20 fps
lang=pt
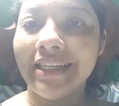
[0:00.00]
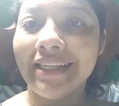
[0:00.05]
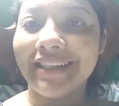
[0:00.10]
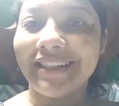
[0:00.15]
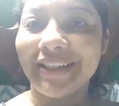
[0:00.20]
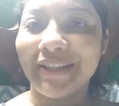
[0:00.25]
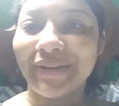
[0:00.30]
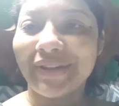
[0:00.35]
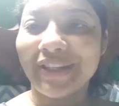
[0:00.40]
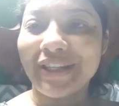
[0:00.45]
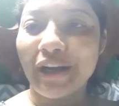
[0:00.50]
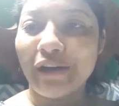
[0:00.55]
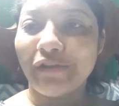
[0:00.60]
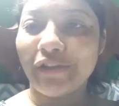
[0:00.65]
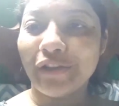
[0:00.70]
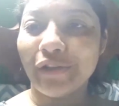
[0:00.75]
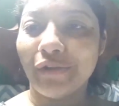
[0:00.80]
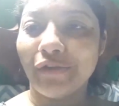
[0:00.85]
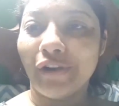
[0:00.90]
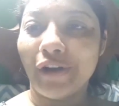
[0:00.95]
Se Deus quiser, eu vou
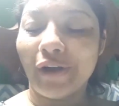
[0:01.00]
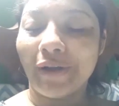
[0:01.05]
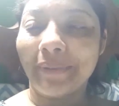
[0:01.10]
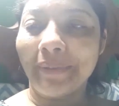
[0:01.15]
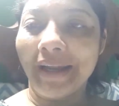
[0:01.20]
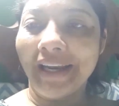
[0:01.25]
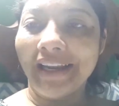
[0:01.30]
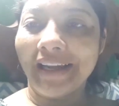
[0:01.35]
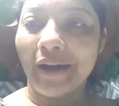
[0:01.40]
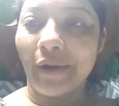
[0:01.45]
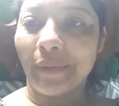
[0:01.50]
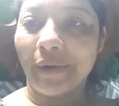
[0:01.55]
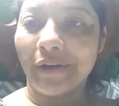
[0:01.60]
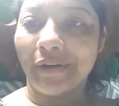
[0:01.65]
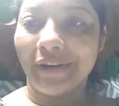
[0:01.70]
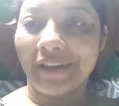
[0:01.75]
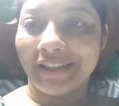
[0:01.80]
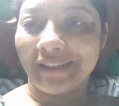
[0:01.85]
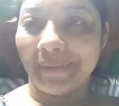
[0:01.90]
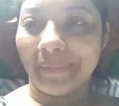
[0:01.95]
fazer um vlog bem legal pra
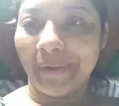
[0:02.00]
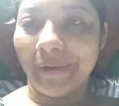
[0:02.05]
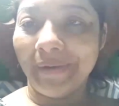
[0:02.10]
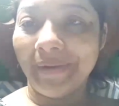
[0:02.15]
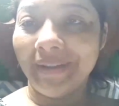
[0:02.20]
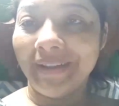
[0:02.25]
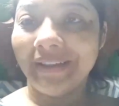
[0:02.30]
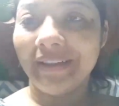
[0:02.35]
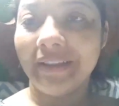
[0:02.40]
nós, tá bom?